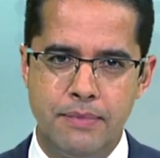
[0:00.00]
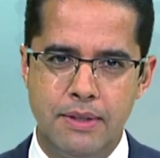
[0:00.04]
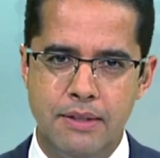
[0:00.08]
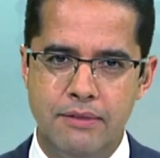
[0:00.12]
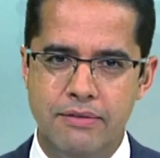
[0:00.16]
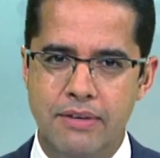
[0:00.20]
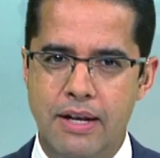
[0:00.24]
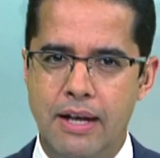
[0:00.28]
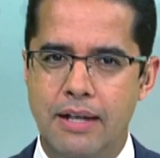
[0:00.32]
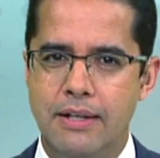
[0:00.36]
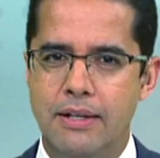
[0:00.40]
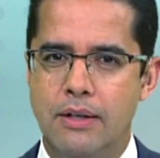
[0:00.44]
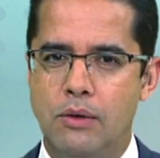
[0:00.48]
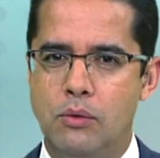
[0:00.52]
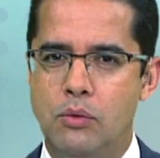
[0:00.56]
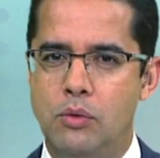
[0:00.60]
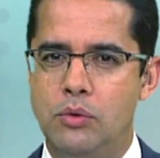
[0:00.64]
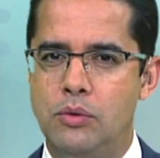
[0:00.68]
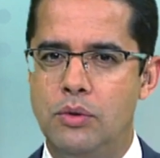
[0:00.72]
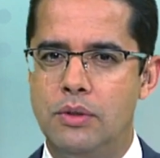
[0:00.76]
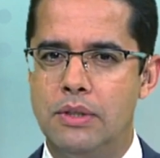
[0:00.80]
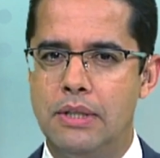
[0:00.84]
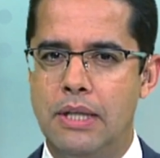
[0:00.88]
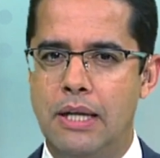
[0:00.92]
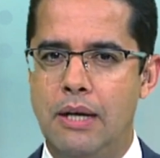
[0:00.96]
فهل
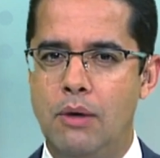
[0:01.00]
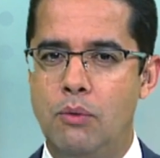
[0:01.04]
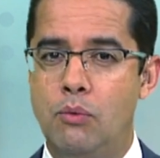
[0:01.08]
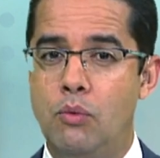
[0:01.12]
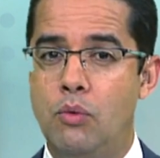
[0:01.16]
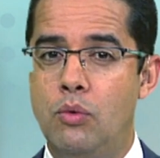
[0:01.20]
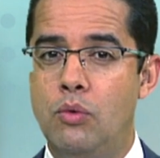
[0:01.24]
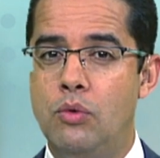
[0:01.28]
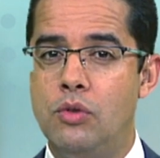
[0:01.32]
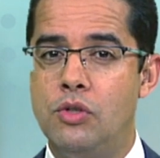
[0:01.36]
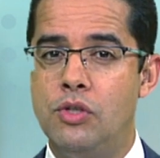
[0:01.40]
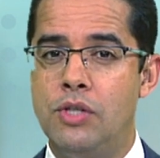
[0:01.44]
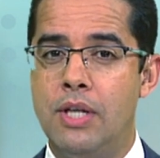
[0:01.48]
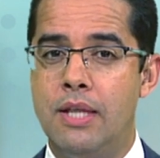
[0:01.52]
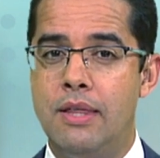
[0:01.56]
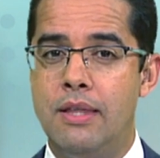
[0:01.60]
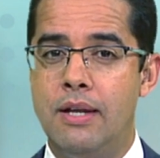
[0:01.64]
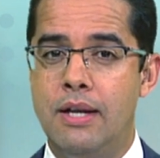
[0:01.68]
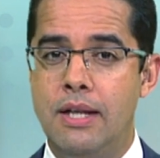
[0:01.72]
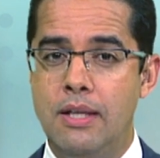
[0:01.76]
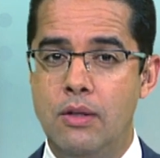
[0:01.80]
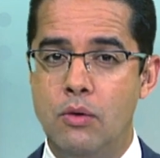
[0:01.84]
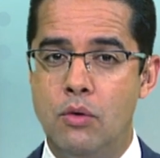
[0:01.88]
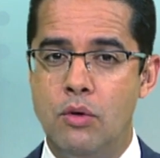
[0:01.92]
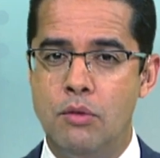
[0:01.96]
يقود التحول
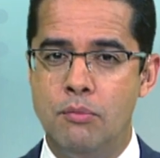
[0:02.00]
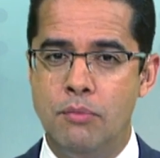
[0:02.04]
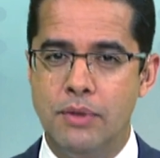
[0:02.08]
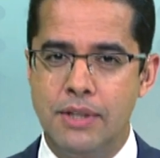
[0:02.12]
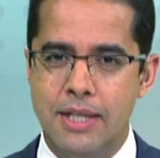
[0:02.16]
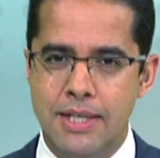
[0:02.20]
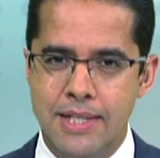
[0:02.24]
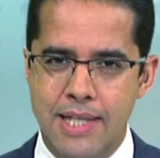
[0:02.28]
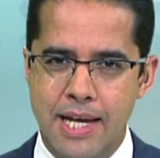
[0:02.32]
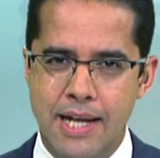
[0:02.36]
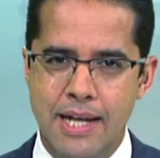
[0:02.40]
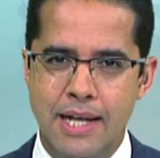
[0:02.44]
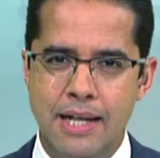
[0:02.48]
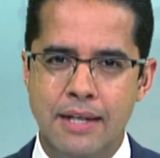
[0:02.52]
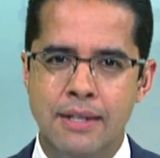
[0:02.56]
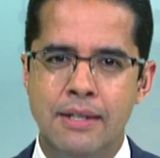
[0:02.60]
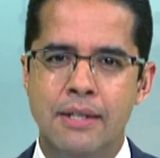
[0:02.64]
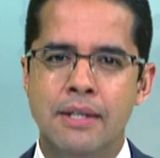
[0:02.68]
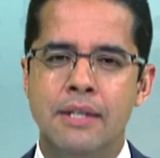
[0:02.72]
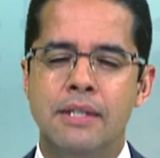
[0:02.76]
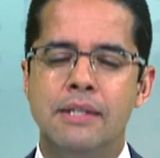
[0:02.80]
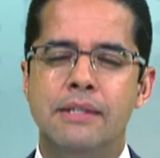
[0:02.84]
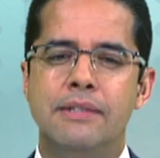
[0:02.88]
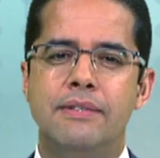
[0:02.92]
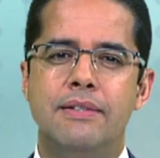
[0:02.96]
الجذري المتسارع
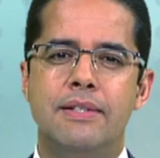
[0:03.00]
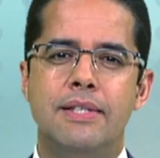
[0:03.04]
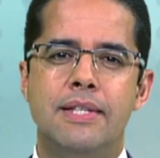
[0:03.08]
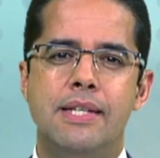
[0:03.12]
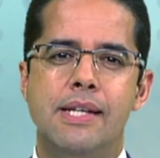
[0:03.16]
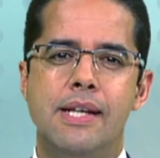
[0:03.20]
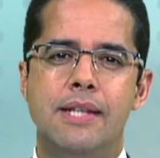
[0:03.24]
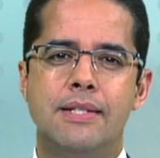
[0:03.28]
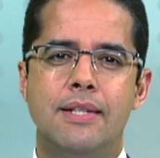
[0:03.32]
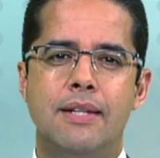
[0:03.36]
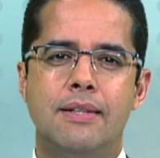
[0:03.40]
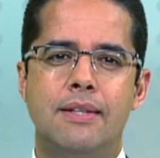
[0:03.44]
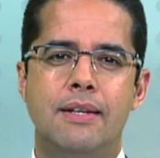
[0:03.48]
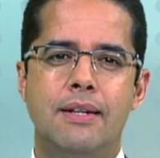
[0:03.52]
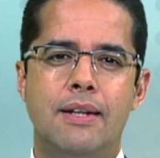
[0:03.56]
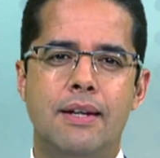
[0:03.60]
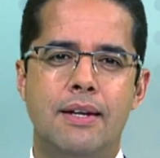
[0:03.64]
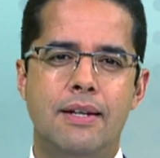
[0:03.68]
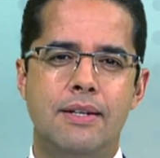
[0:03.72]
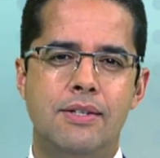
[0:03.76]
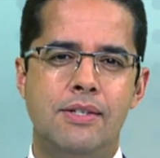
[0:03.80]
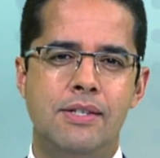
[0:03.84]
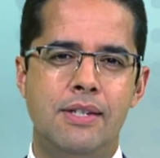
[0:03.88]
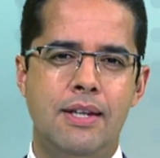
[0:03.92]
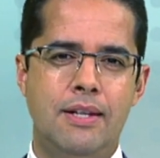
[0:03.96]
في السياسة
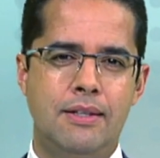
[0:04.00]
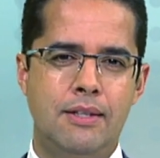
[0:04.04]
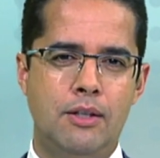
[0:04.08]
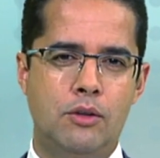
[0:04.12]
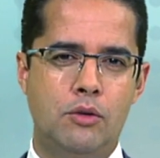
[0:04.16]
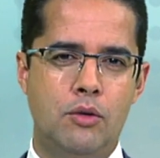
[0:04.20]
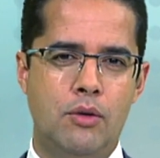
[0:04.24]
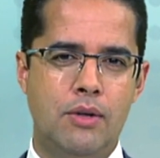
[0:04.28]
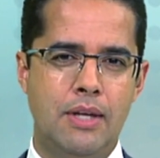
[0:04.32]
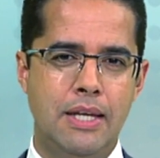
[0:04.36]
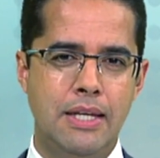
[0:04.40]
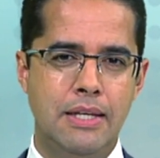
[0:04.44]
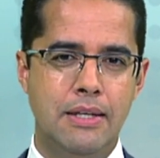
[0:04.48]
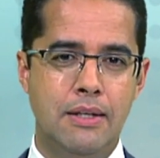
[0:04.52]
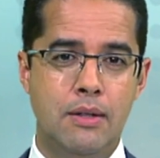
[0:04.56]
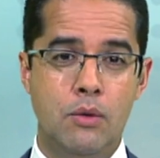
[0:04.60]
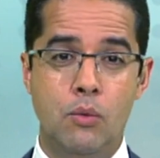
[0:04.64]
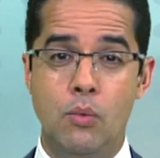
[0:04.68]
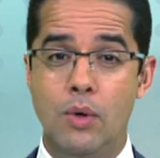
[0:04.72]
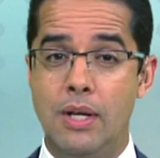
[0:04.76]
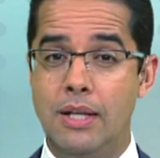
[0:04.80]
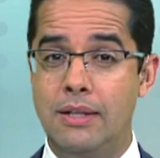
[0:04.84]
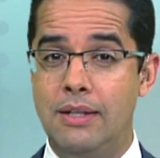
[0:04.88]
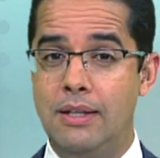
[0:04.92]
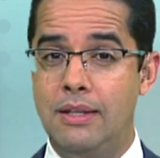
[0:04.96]
الخارجية التركية
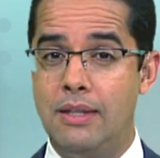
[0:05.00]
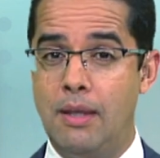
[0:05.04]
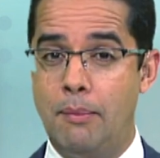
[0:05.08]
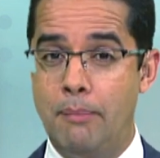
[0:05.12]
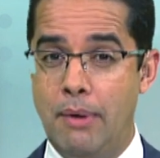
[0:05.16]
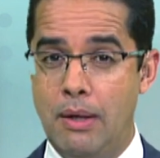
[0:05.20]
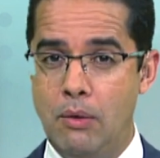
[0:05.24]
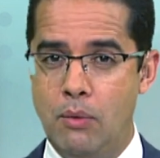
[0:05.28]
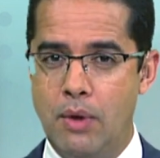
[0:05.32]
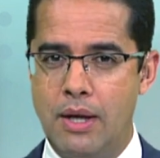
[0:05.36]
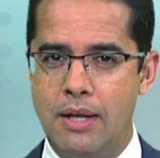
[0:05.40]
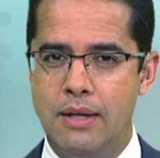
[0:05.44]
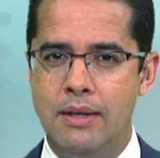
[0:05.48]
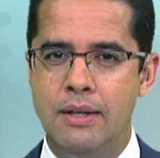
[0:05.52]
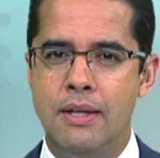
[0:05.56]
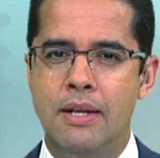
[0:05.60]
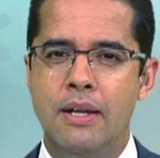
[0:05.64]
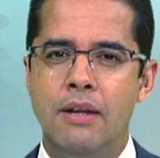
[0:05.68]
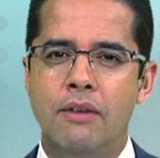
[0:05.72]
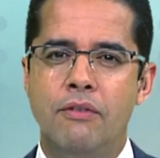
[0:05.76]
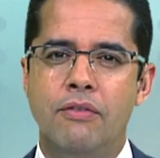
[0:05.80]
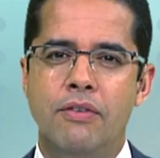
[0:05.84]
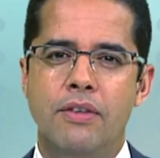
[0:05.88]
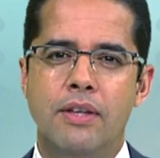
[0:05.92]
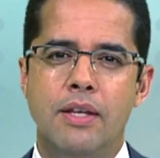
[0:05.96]
والذي تبلور
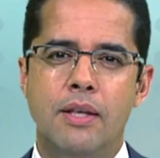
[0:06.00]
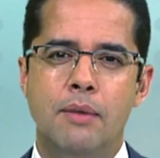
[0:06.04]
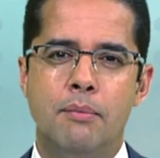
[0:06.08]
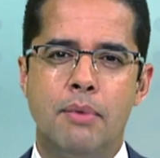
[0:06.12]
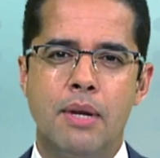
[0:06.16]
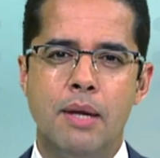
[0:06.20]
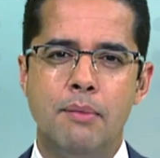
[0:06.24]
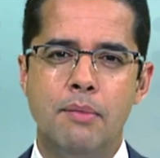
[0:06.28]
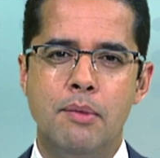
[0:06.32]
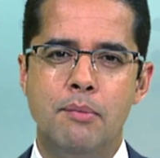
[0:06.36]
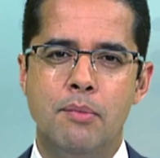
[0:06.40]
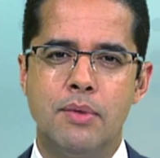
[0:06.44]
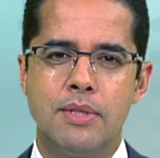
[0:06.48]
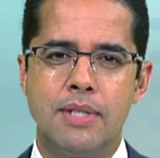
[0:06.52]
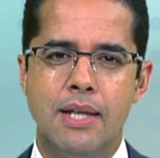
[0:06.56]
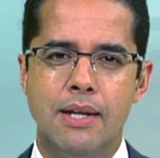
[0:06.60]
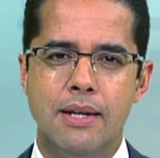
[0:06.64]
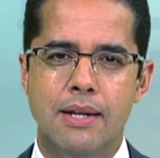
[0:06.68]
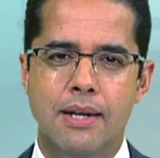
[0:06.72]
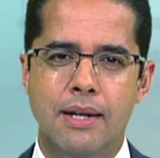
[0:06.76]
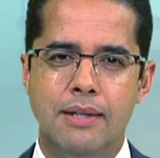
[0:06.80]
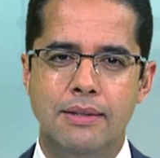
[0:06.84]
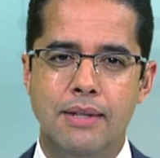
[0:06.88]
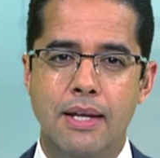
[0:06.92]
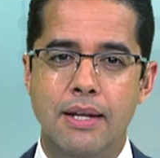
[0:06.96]
في إبرام
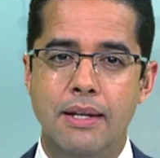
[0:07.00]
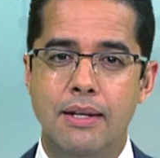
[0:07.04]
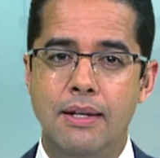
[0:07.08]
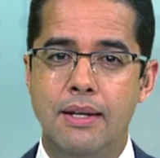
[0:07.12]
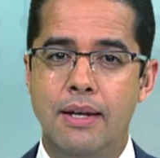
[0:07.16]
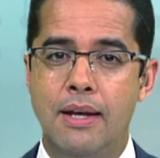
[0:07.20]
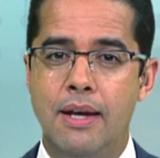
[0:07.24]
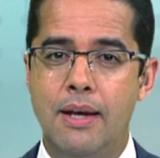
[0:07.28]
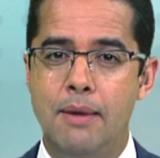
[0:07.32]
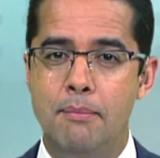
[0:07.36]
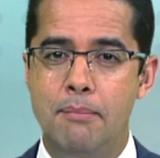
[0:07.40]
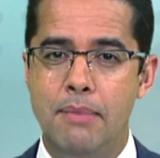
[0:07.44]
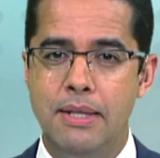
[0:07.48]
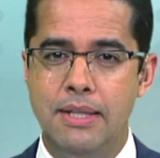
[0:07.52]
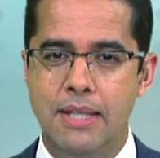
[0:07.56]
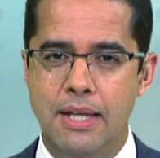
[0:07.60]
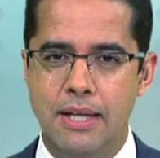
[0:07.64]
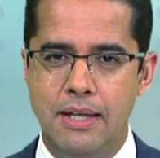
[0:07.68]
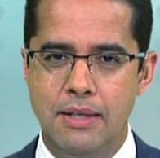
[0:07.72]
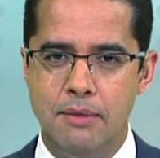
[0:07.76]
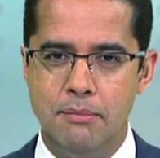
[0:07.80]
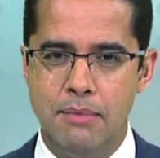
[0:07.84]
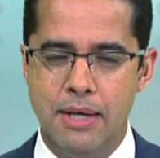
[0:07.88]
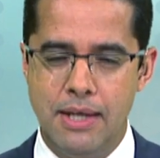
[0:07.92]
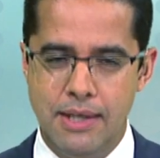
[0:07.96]
مصالحتين
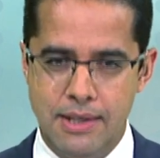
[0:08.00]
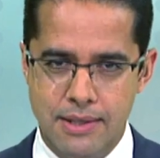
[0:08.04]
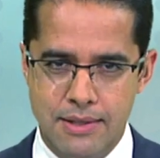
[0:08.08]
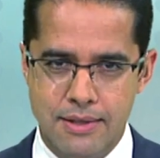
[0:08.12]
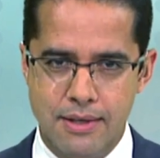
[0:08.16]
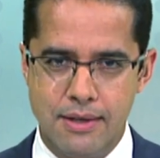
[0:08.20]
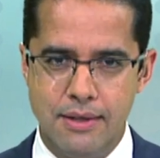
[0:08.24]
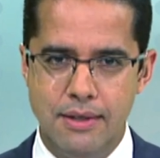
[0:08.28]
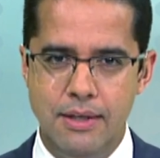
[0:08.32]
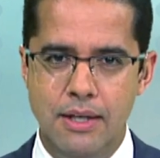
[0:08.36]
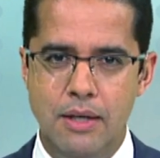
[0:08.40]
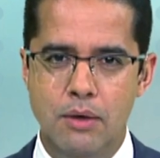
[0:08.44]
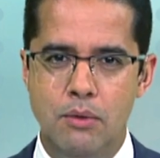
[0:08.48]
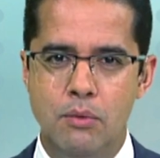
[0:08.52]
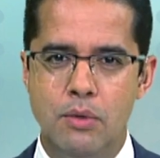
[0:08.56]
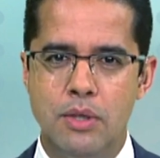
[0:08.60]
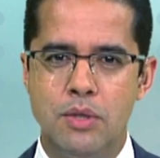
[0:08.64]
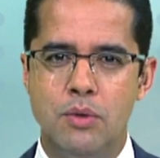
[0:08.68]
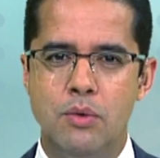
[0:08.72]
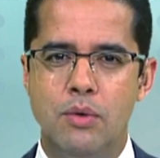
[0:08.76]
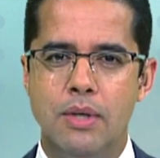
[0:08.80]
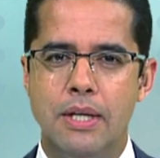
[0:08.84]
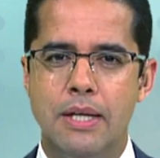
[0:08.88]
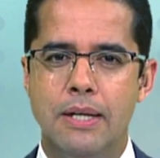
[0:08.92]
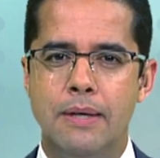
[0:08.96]
هامتين مع إسرائيل
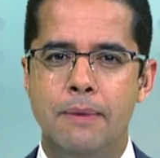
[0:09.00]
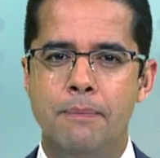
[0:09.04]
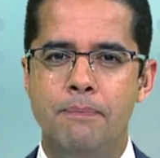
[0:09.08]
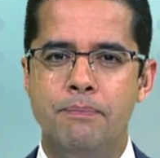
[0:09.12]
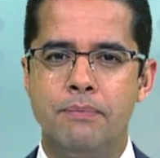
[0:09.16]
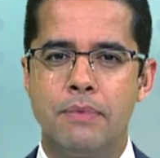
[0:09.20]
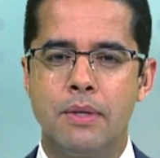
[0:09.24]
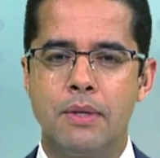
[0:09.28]
وسوريا